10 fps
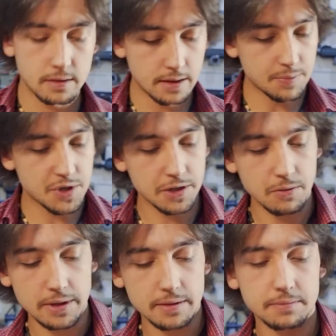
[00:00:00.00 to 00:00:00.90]
Na
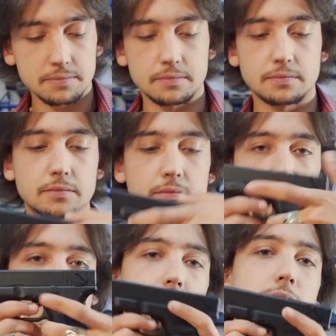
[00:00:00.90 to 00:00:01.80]
przykład
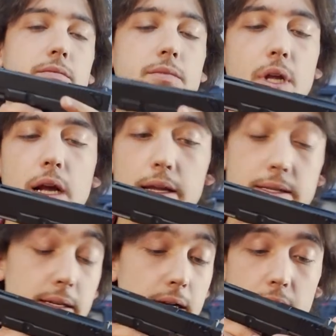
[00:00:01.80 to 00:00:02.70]

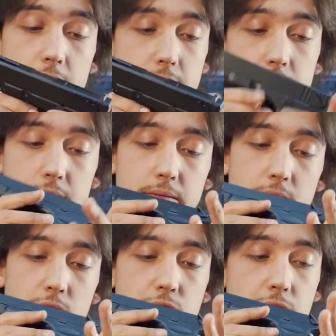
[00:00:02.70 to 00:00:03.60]
klasyka klasyk,
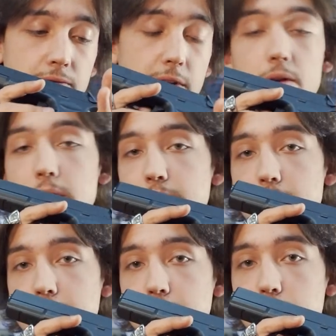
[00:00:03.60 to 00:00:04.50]
już od wielu lat na
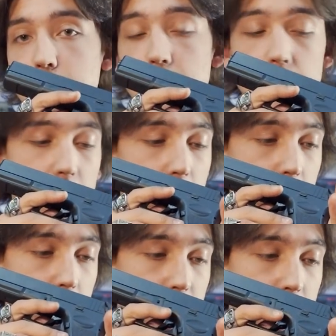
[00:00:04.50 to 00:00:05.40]
rynku,
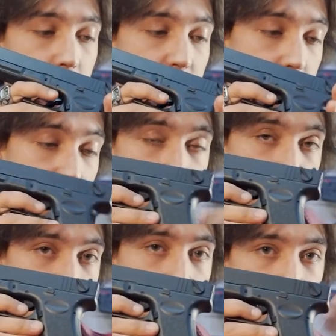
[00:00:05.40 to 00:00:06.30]
w tym też
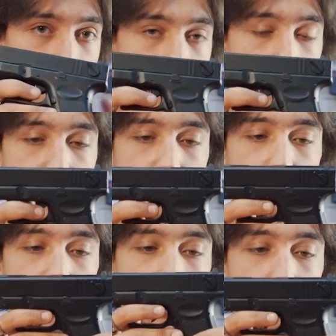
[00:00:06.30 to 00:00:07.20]
ja prywatnie
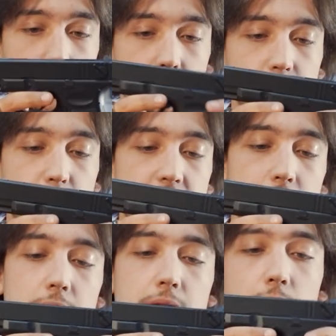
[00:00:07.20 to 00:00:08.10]
używam takiego
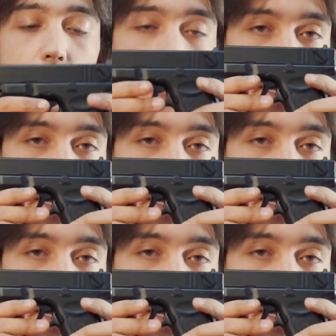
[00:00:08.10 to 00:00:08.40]
pistoletu.